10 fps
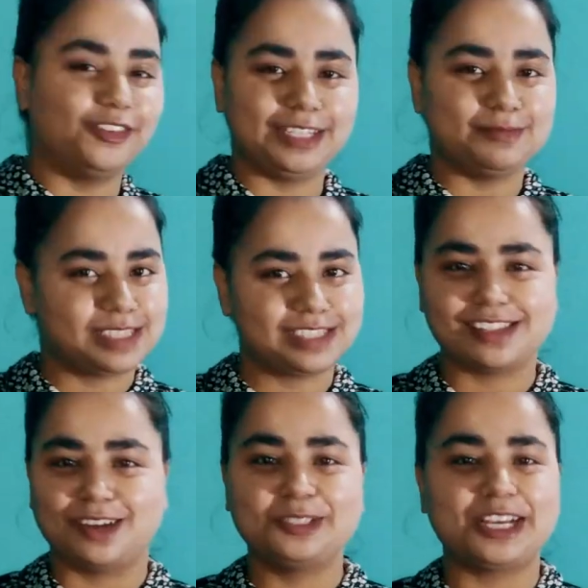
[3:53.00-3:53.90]
होपफुली
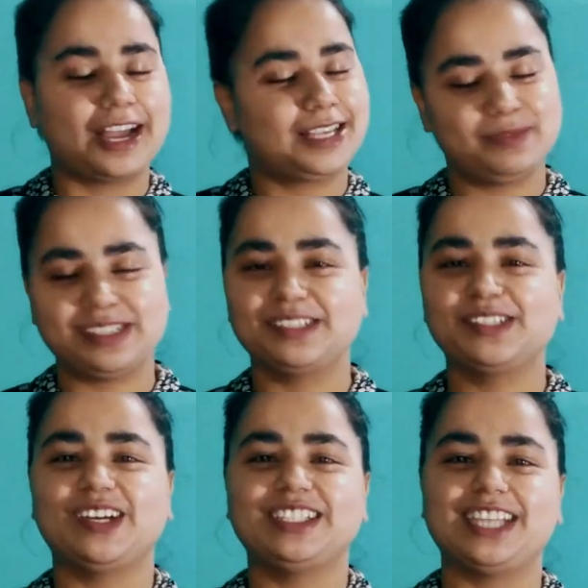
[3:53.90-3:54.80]
मिसेज आहूजा का
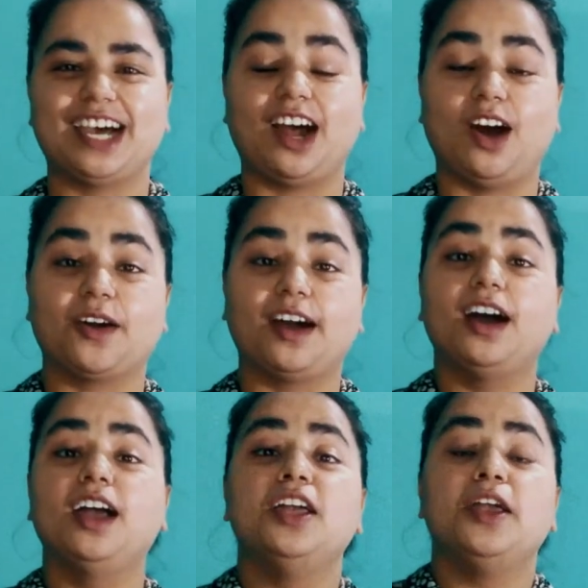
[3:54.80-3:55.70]
एक्सपीरियंस तो अच्छा रहा होगा
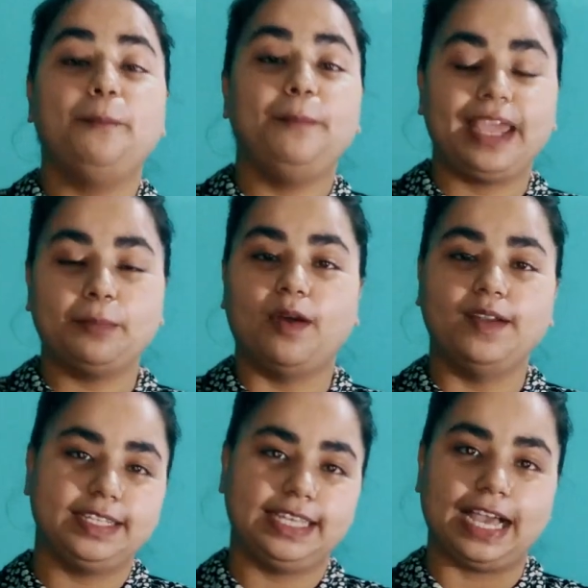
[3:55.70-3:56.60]
मेन
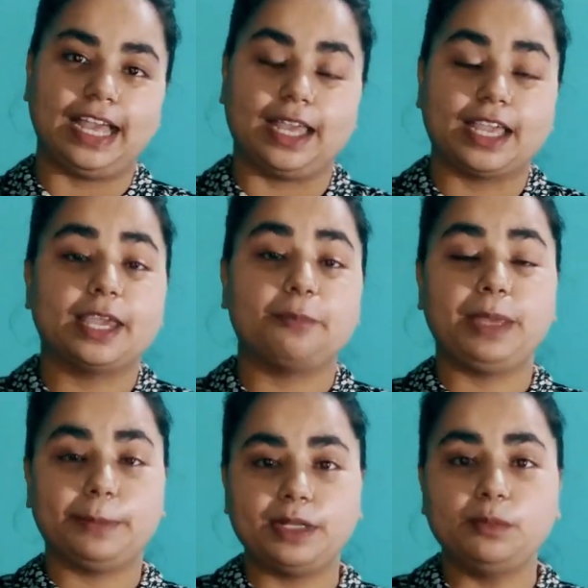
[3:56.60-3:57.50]
पॉइंट क्या है कि
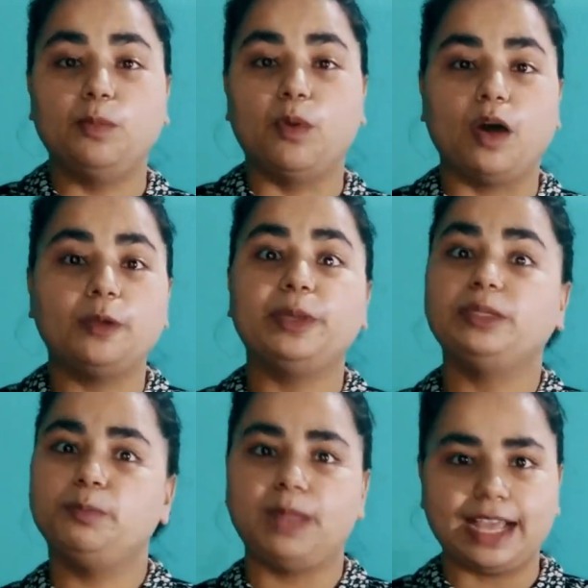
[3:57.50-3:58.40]
पीपल बॉर्न
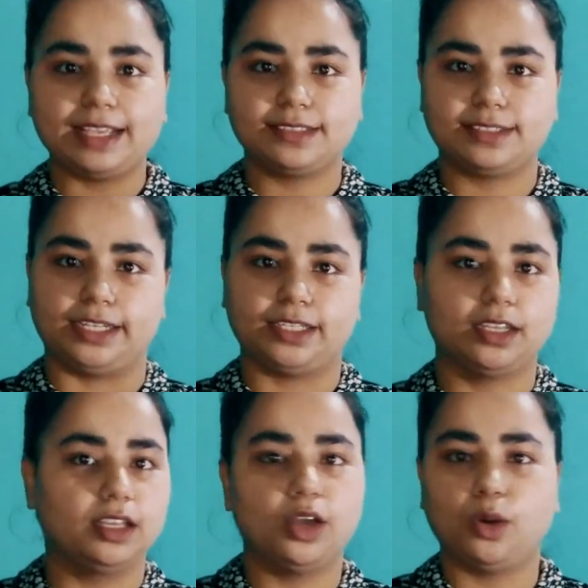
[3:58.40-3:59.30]
विद ब्लैंक
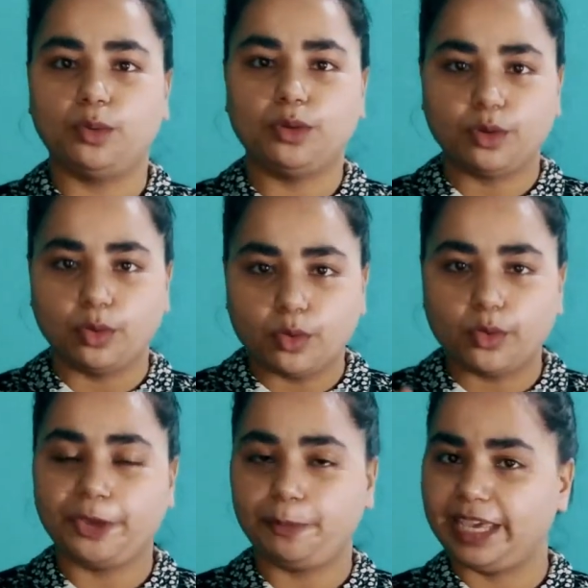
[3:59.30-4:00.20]
स्टेट उनको कोई